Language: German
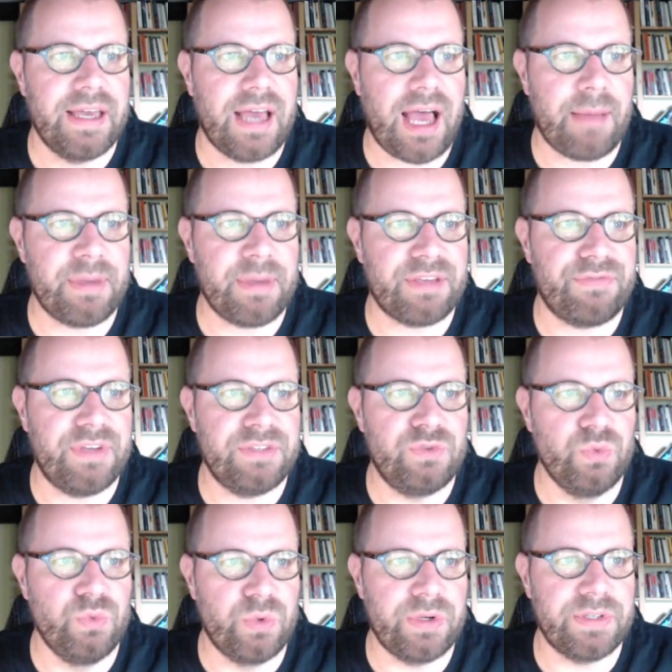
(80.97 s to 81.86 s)
Aber ich
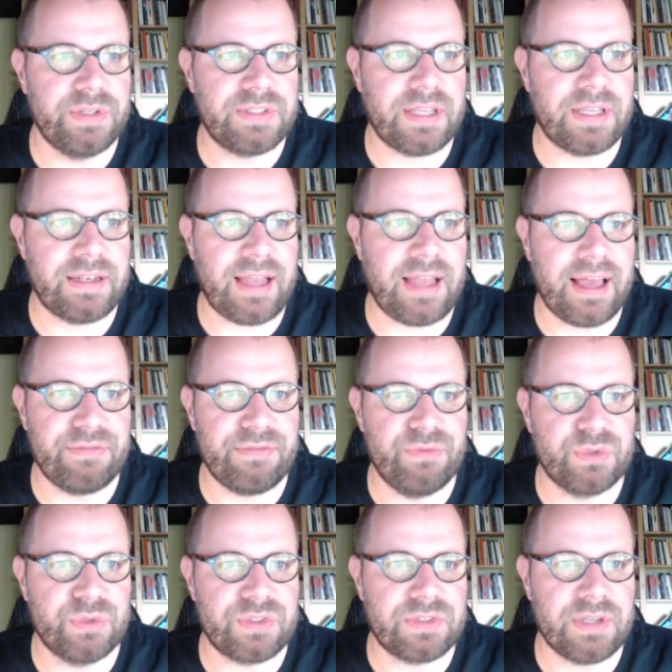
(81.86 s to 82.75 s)
versuche es. Danach
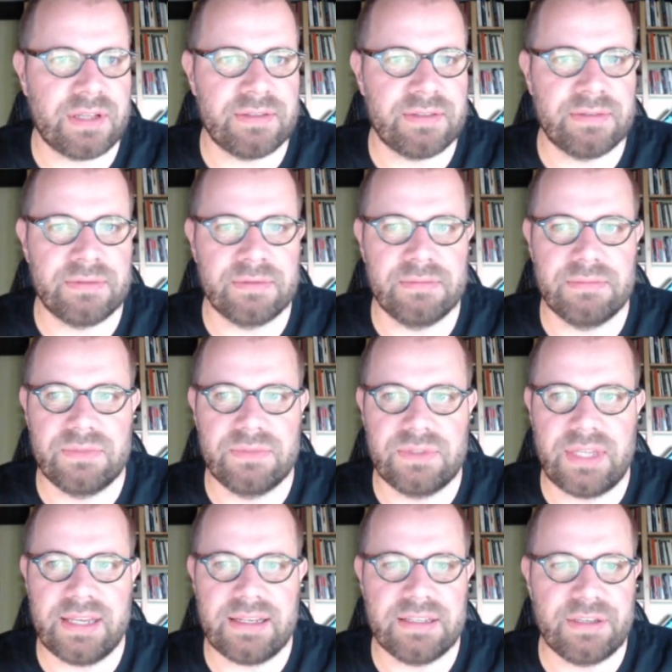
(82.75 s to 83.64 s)
wird es dann
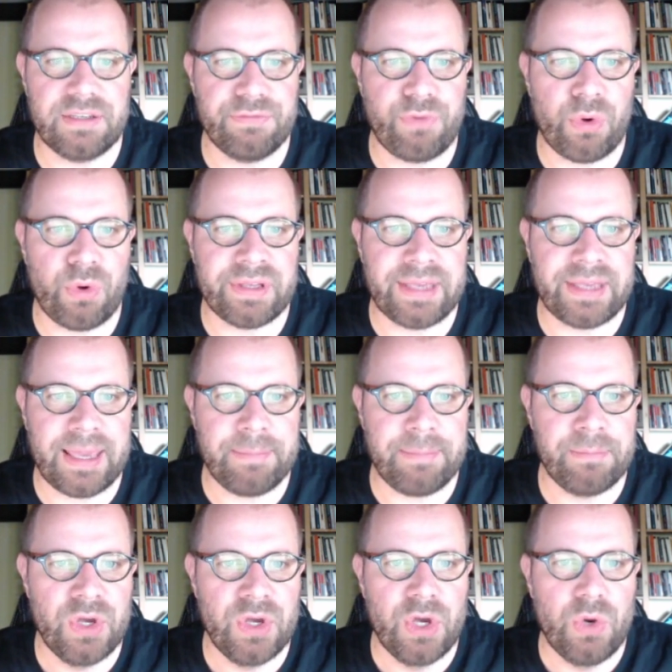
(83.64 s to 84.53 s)
tägliche Folgen
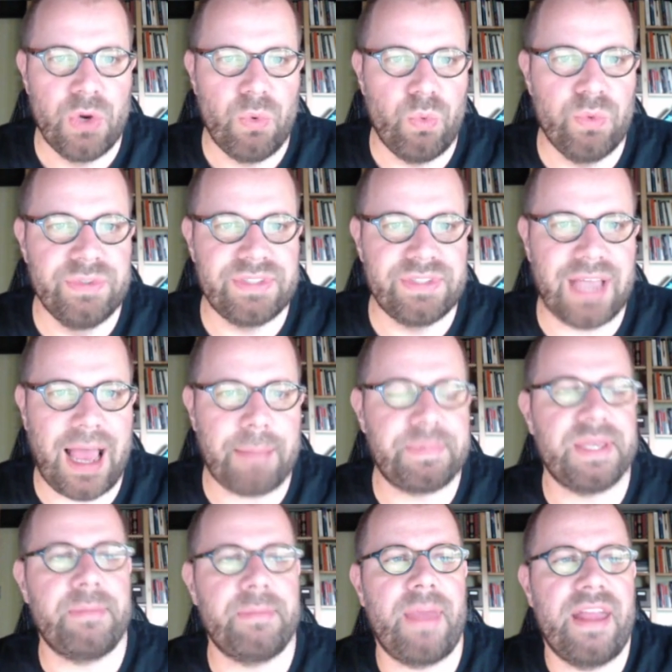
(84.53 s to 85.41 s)
geben. Und
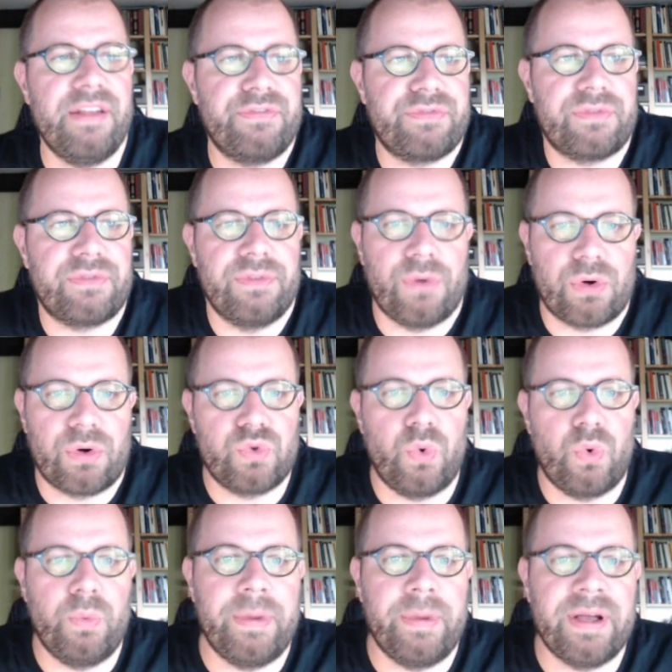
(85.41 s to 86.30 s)
ab dem 11.
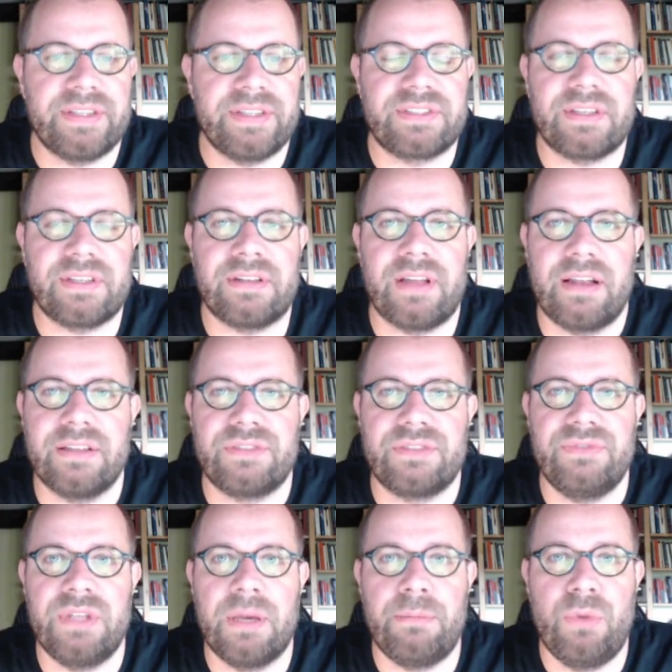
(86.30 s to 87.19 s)
Oktober ist dann
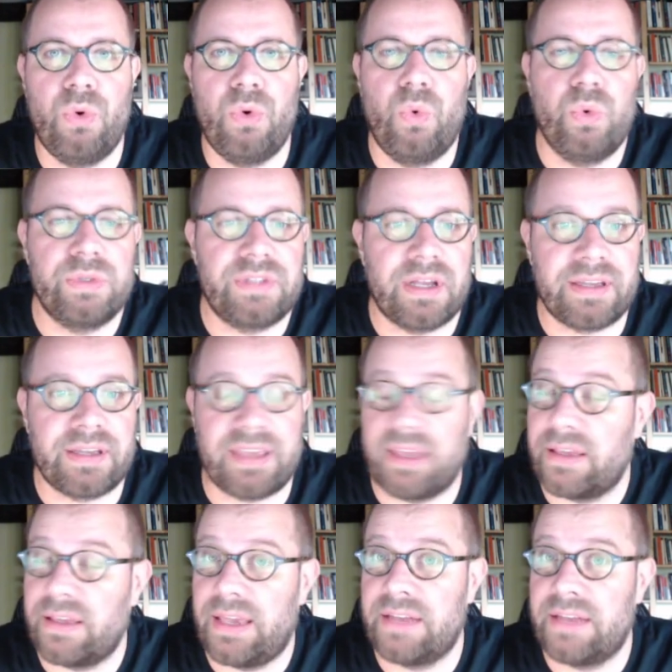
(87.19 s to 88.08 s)
alles wieder im Lot. Dann
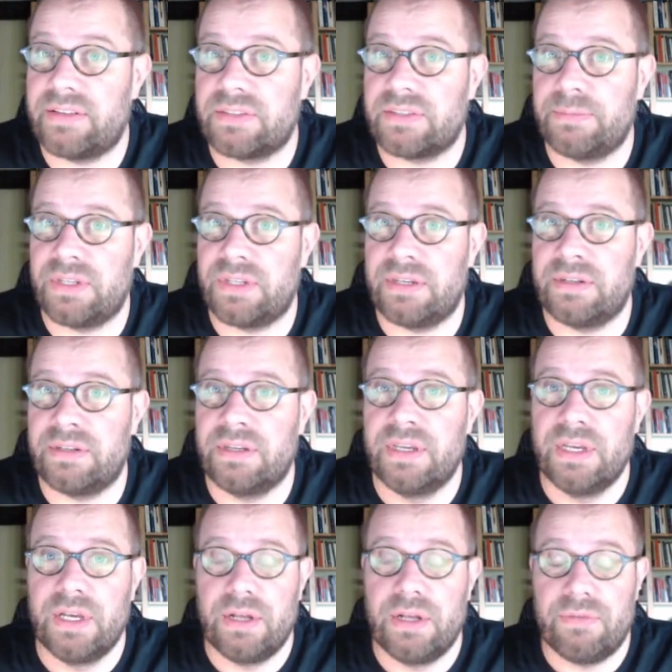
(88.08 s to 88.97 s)
geht es mit den
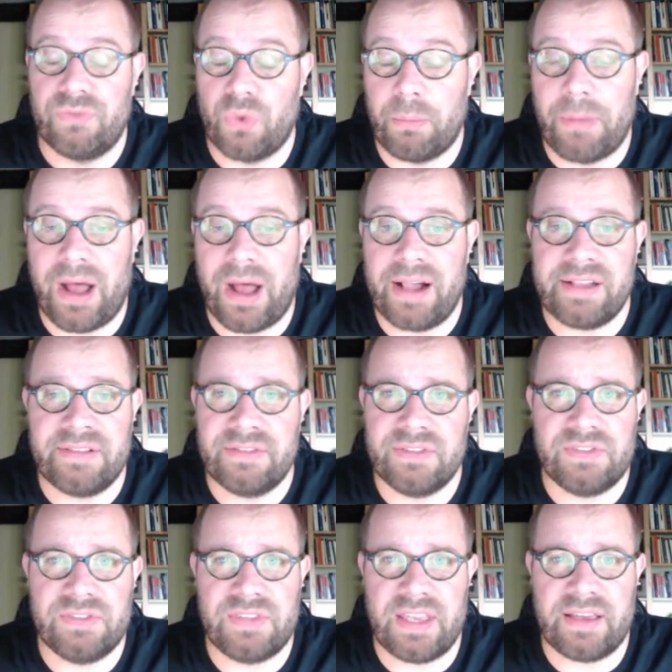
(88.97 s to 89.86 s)

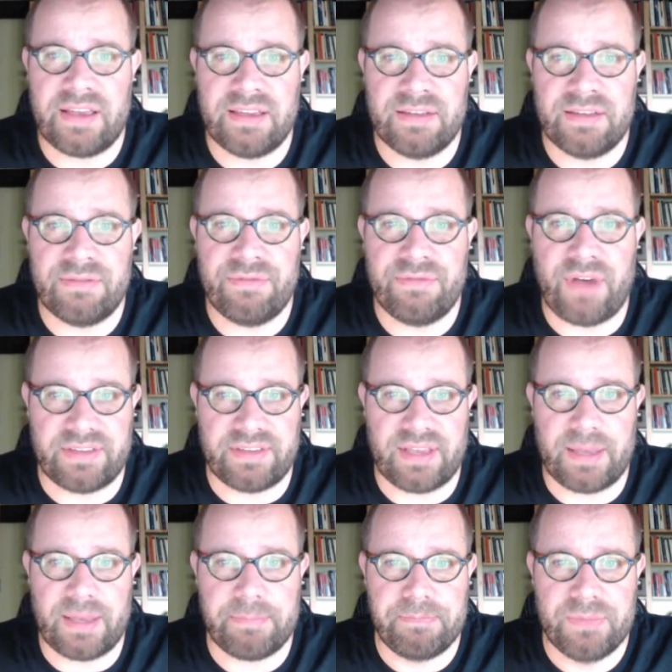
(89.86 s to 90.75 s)
normalen Serien weiter.